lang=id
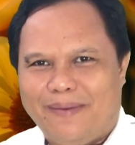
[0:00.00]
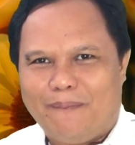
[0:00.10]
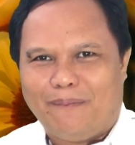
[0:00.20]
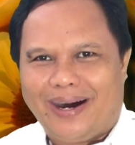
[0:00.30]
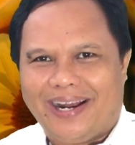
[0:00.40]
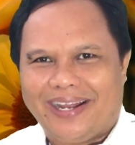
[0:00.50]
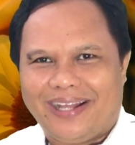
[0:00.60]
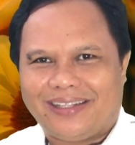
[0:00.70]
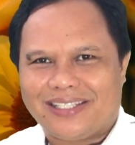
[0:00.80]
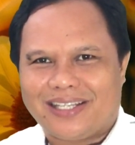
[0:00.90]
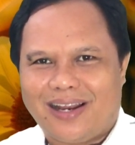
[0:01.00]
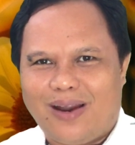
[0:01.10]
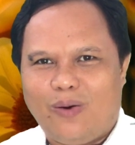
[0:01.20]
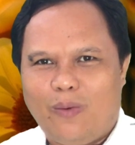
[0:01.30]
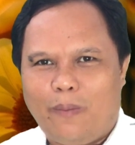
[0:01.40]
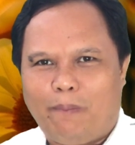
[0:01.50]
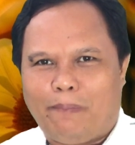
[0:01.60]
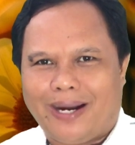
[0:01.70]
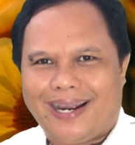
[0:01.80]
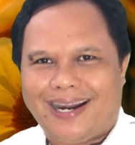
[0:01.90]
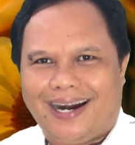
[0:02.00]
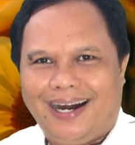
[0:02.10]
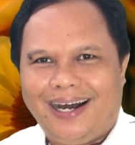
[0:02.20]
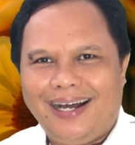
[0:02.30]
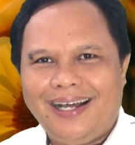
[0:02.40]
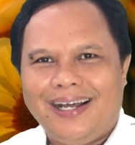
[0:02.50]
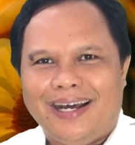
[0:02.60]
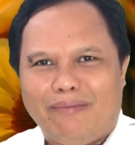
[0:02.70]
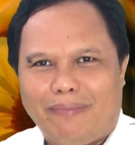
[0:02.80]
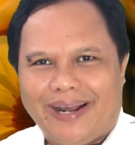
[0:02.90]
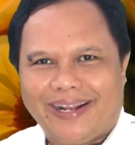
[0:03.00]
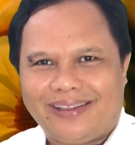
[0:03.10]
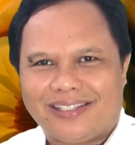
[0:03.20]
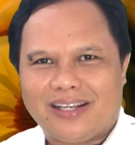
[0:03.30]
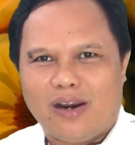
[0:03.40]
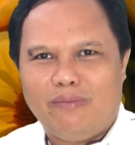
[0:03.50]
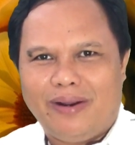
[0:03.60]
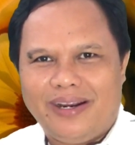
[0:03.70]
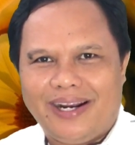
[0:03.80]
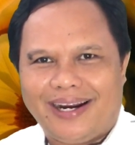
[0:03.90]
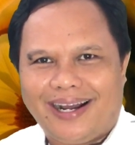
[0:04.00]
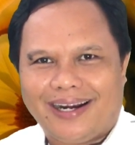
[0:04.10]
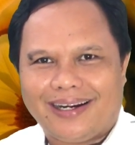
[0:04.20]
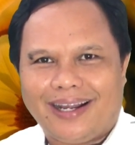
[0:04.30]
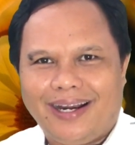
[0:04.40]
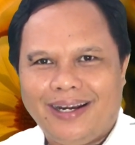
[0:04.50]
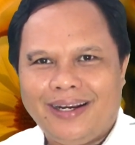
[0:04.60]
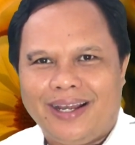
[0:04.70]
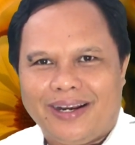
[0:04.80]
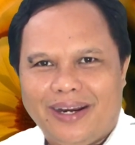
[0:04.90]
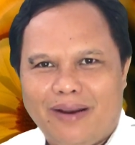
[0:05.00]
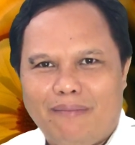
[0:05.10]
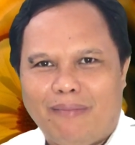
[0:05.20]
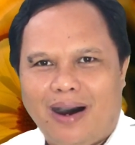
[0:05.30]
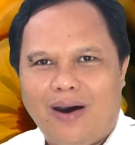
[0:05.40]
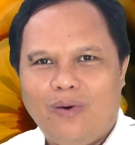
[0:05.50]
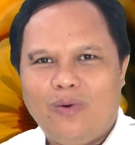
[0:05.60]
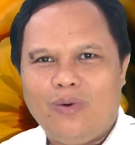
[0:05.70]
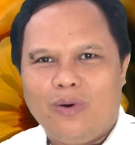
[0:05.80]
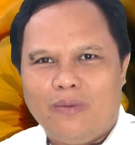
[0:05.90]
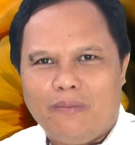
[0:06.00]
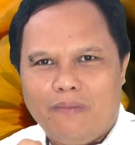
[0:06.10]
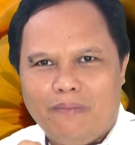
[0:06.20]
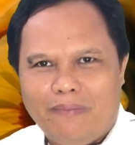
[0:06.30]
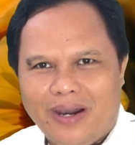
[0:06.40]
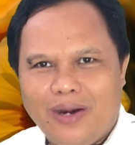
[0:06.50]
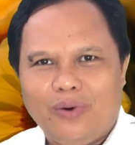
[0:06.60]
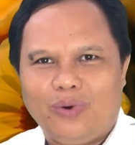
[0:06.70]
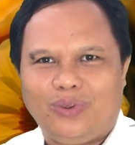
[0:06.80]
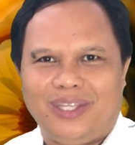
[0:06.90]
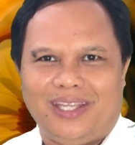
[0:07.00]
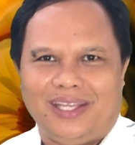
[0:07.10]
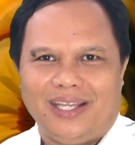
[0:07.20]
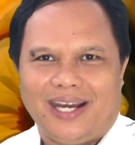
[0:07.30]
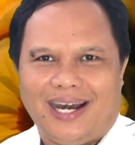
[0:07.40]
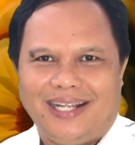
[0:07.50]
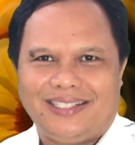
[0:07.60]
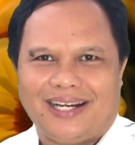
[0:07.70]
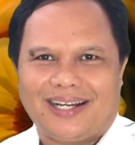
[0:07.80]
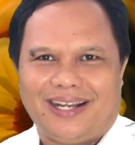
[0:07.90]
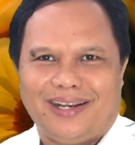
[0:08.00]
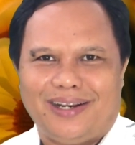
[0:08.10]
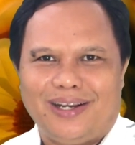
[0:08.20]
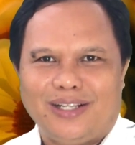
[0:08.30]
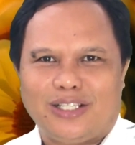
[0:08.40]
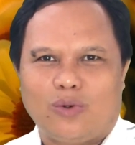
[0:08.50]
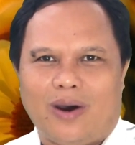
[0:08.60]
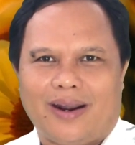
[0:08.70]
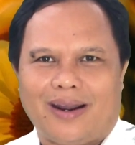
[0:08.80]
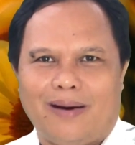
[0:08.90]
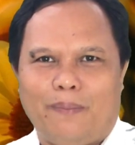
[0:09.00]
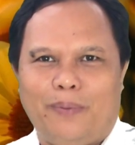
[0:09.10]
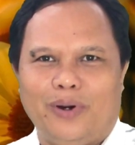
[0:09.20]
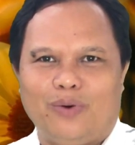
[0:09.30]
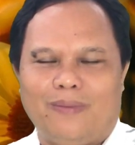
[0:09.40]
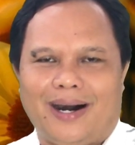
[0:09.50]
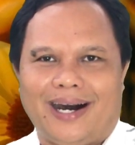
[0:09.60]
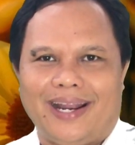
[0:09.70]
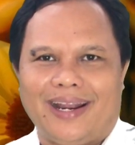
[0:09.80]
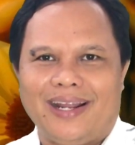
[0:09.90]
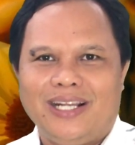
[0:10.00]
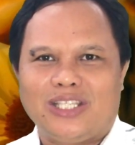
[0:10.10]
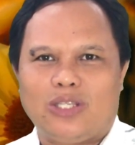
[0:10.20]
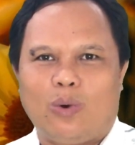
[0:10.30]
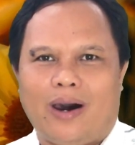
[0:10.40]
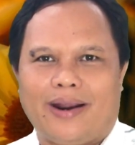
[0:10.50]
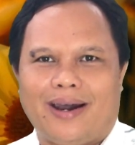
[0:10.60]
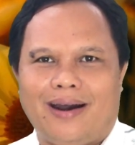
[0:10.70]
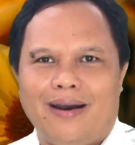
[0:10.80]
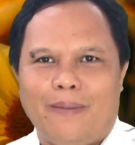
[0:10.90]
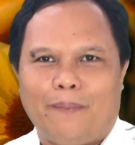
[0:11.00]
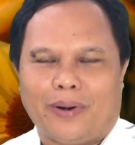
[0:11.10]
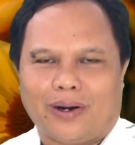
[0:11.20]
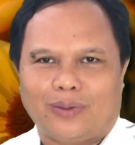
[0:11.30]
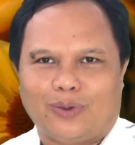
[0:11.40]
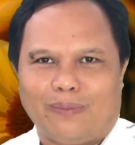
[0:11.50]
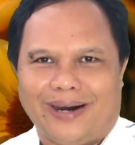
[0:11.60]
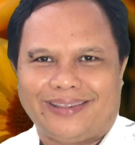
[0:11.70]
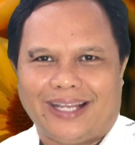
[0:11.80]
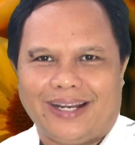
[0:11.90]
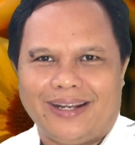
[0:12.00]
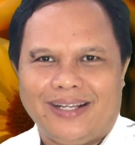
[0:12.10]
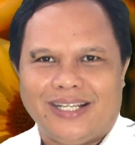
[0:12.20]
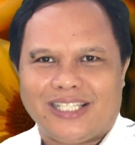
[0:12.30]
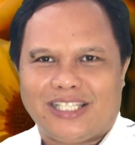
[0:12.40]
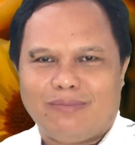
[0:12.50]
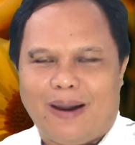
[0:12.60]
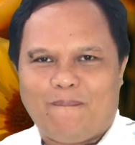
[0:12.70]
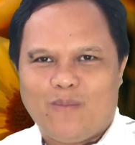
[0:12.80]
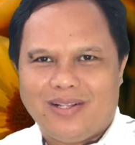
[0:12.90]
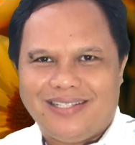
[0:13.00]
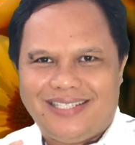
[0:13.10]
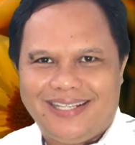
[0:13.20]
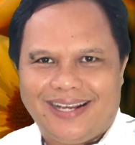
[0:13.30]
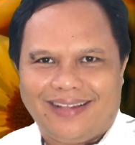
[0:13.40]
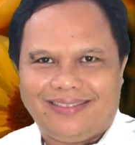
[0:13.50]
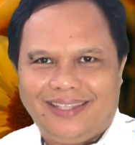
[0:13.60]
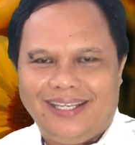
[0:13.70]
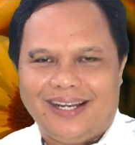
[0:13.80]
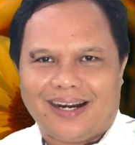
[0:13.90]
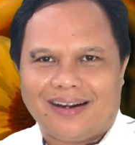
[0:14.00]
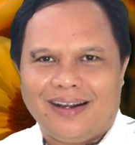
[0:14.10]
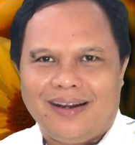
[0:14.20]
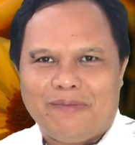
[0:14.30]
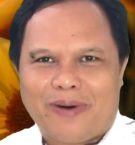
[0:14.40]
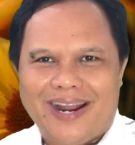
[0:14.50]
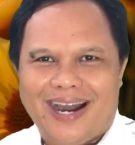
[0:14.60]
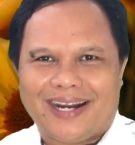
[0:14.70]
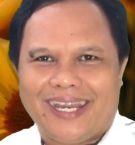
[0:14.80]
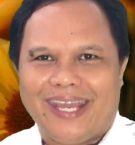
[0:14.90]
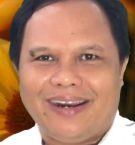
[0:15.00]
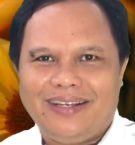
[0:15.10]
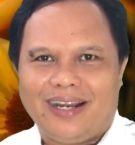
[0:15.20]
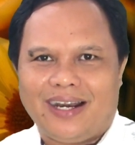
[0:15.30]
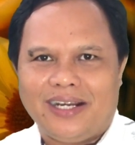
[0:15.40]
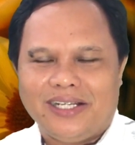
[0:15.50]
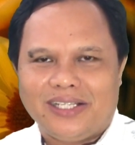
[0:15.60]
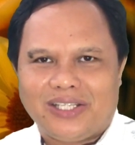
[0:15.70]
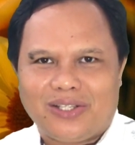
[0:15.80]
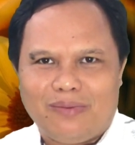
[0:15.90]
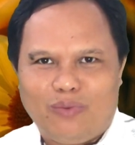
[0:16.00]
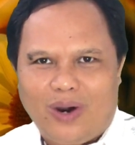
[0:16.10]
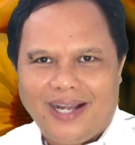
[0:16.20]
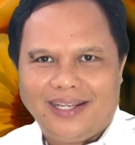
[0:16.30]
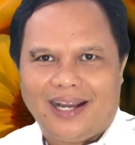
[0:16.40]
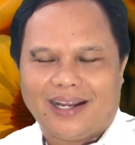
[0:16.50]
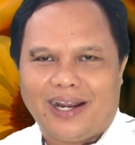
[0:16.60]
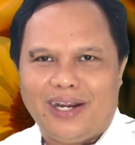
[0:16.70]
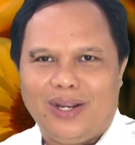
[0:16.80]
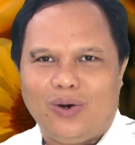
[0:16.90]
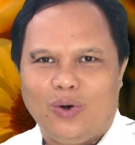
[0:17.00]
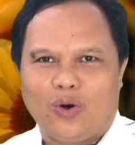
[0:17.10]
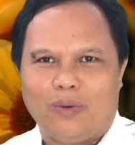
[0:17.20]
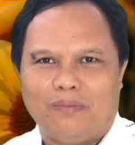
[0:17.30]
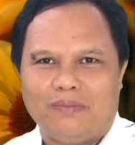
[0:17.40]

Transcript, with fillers: Mari kita selalu peka, mari kita selalu mendengarkan dan mau menuruti ajakan suara perubahan, suara pertobatan. Sebab jika tidak, pada akhirnya semuanya akan dihukum.